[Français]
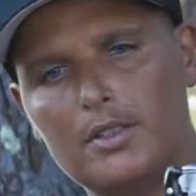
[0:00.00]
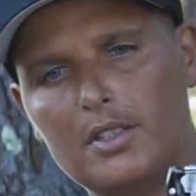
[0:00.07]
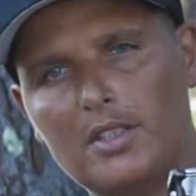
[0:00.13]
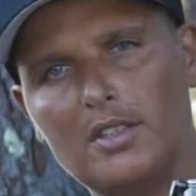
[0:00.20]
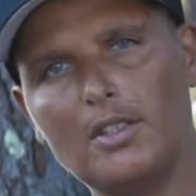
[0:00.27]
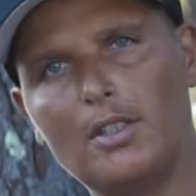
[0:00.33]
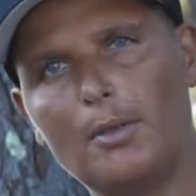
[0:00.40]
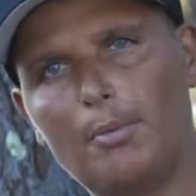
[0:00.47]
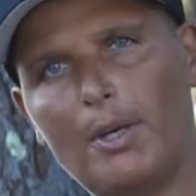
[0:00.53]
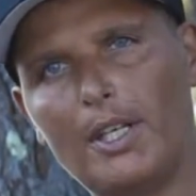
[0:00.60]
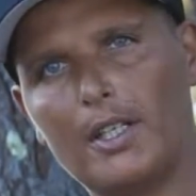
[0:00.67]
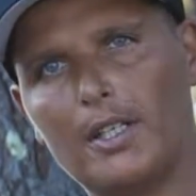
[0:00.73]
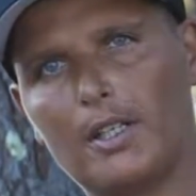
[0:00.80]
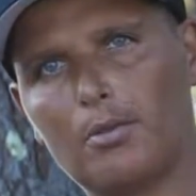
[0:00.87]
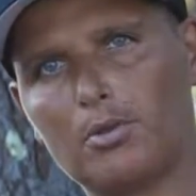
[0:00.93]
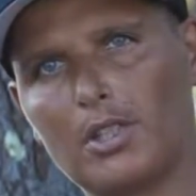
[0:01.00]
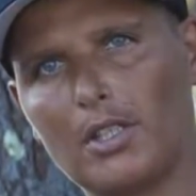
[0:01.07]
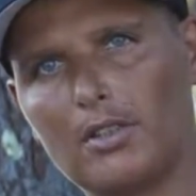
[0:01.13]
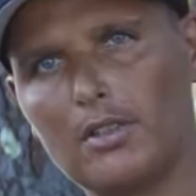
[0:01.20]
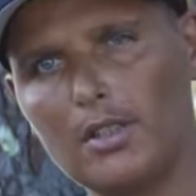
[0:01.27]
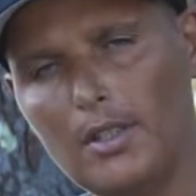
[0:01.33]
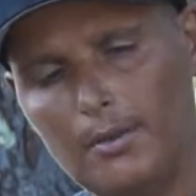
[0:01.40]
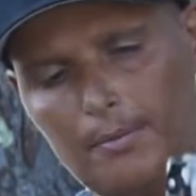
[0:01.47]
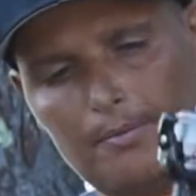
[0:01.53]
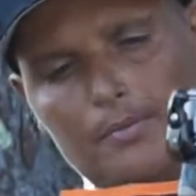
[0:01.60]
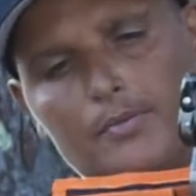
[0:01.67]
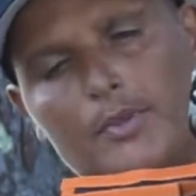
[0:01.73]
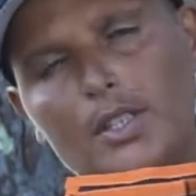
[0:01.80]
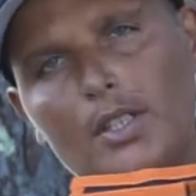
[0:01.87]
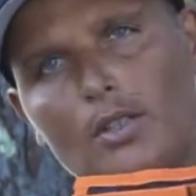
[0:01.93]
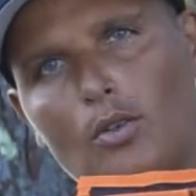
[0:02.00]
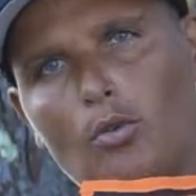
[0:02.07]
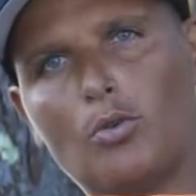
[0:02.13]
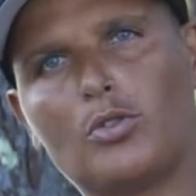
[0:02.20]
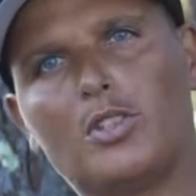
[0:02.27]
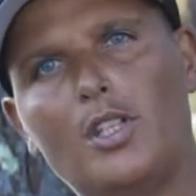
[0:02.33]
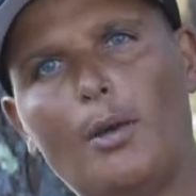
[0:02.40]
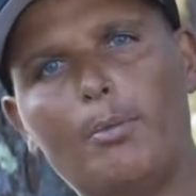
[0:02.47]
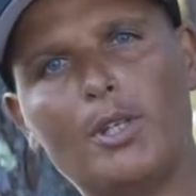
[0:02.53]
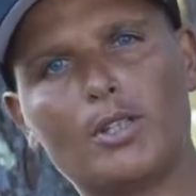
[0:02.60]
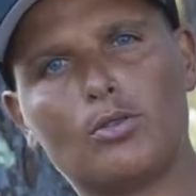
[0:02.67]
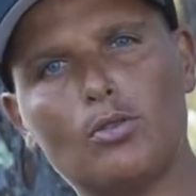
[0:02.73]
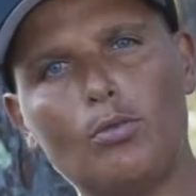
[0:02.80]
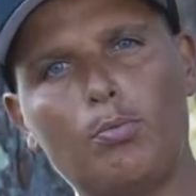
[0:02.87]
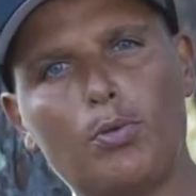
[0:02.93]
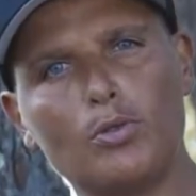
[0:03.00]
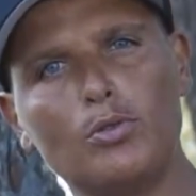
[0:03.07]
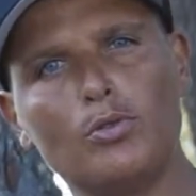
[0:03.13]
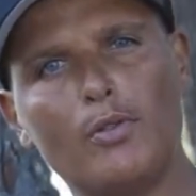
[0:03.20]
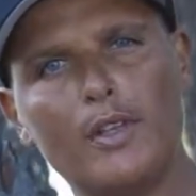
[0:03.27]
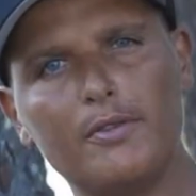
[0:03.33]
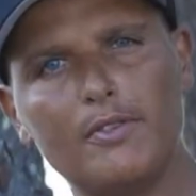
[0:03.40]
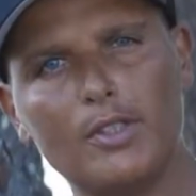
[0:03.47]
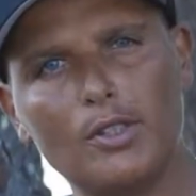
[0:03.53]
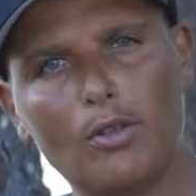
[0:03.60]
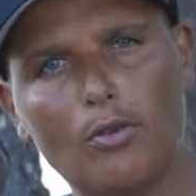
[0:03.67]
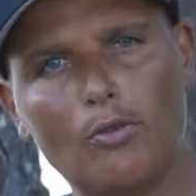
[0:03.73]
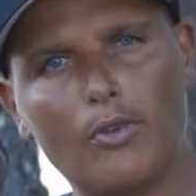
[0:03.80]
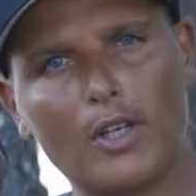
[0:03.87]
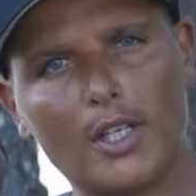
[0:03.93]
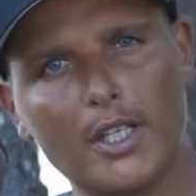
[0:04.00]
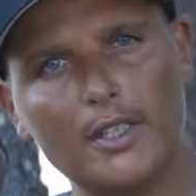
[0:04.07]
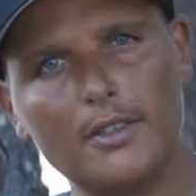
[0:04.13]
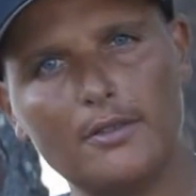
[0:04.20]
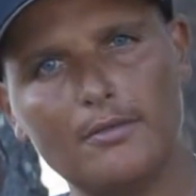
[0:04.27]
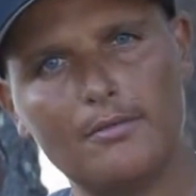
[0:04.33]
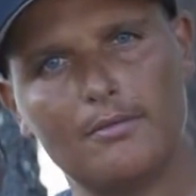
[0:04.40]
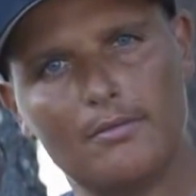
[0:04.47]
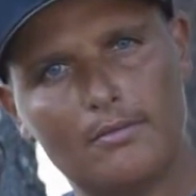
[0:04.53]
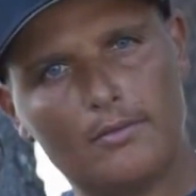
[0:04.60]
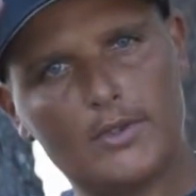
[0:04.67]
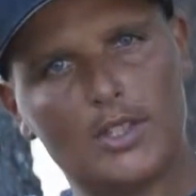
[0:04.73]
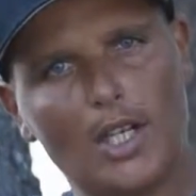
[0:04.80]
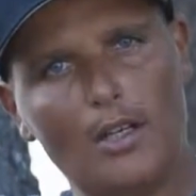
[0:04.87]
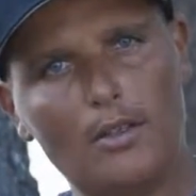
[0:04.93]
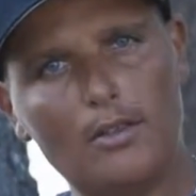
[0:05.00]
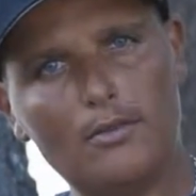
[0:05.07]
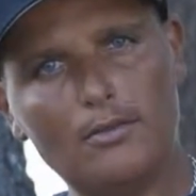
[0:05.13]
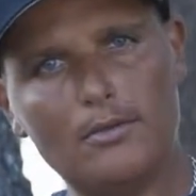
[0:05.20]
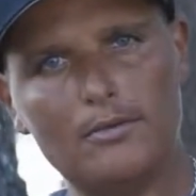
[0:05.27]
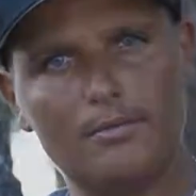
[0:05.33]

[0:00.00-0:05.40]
N'hésitez pas à aller les contacter. On se dit à bientôt pour une nouvelle vidéo Volcan. Ciao